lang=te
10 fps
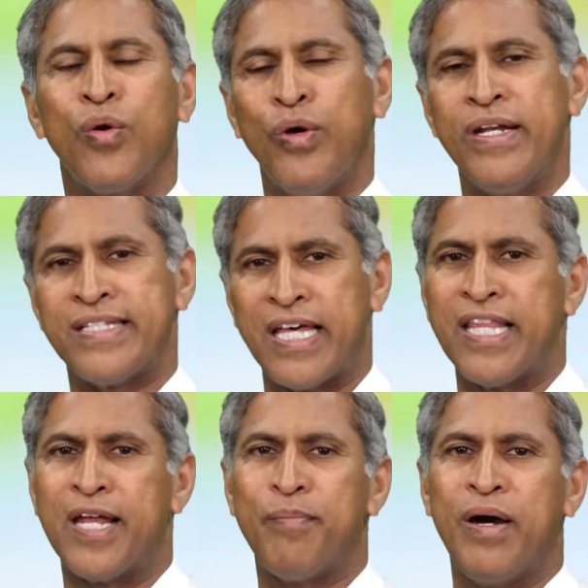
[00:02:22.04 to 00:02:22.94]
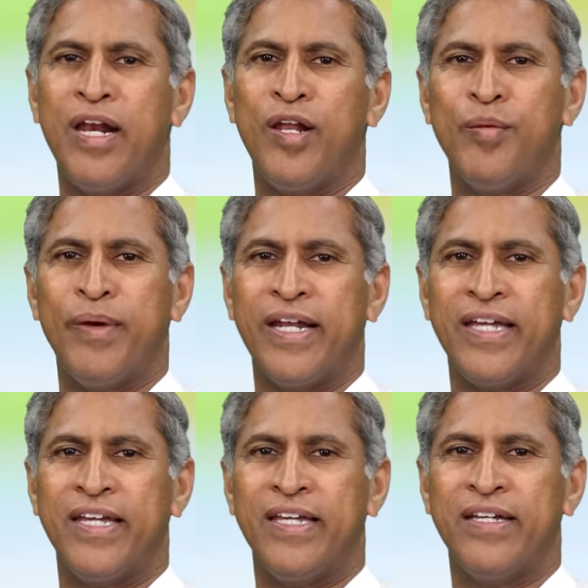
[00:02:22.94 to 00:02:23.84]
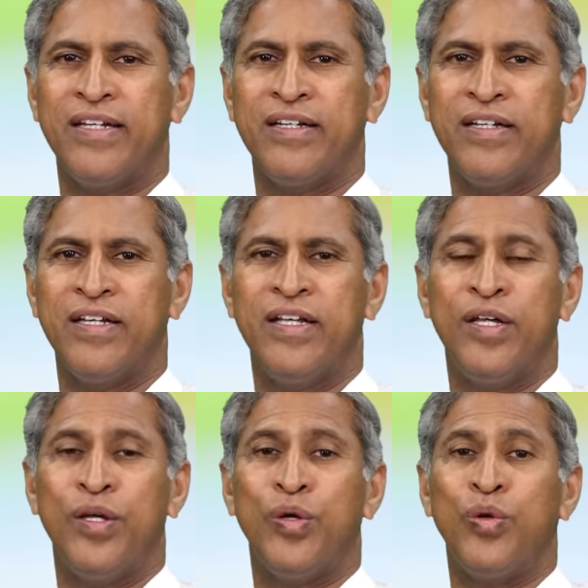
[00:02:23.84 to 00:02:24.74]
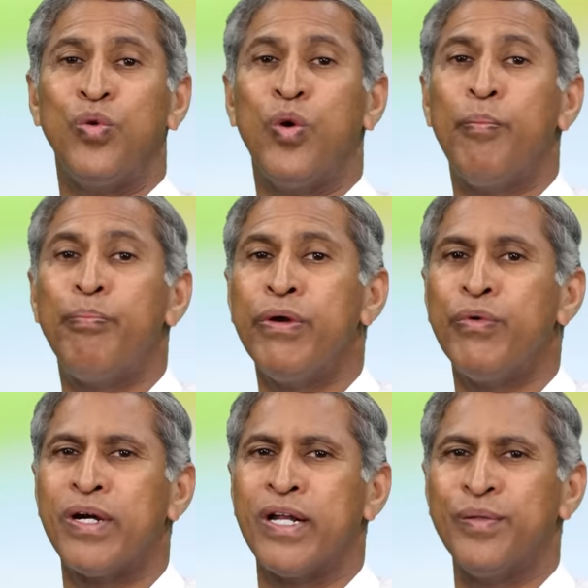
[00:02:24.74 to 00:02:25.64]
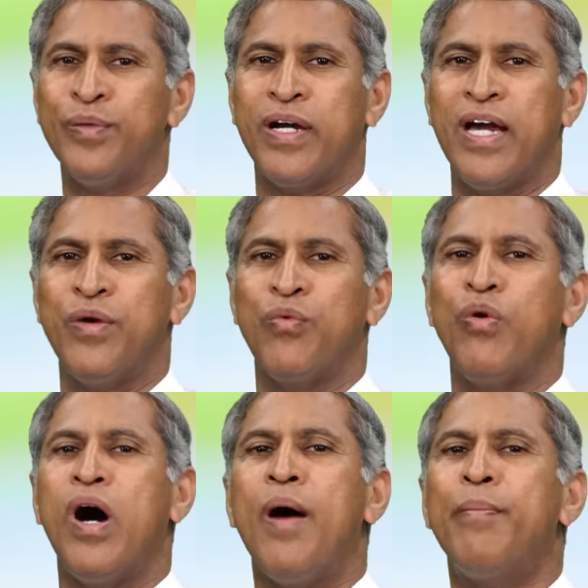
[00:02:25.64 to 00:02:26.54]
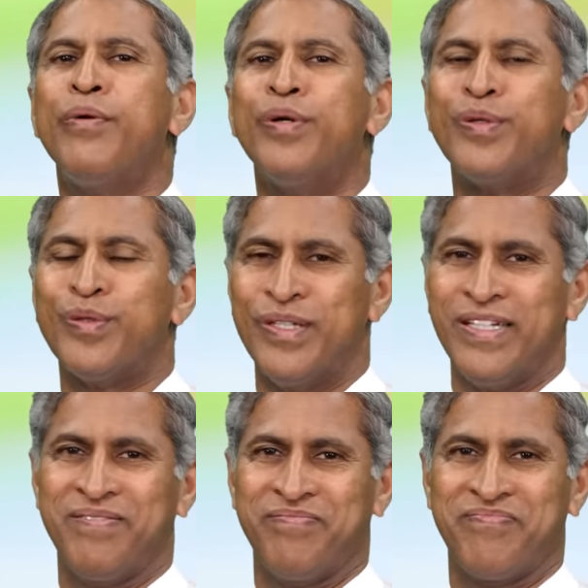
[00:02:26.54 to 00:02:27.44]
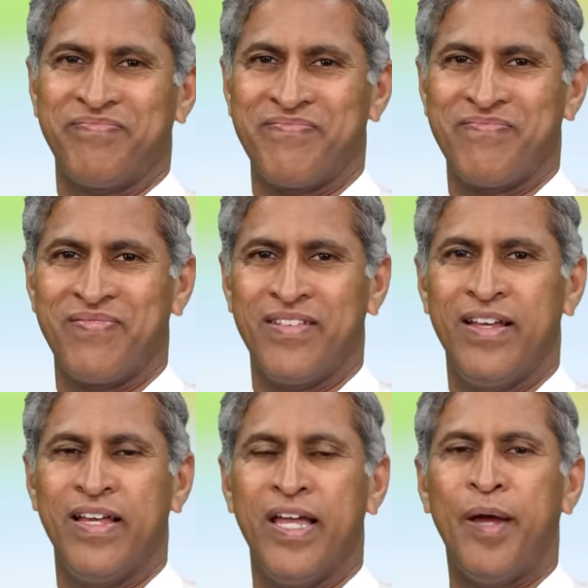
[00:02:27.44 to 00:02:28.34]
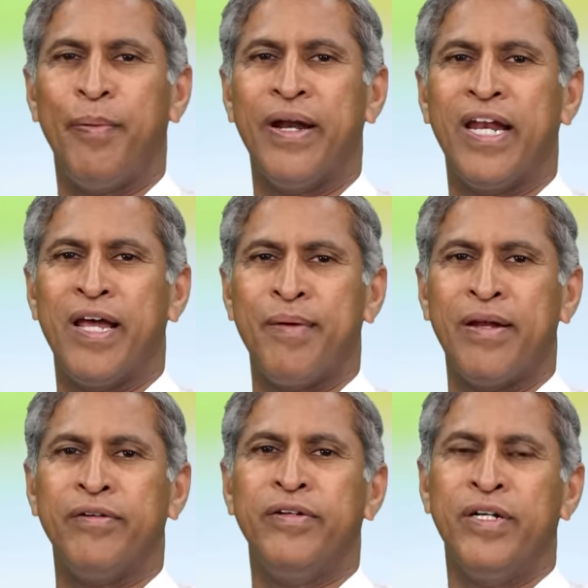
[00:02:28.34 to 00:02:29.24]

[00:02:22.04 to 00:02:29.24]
కొన్ని సందర్భాల్లో మనకి నొప్పి ఉండదు కానీ వాపు ఉంటుంది ఎప్పుడన్నా మనం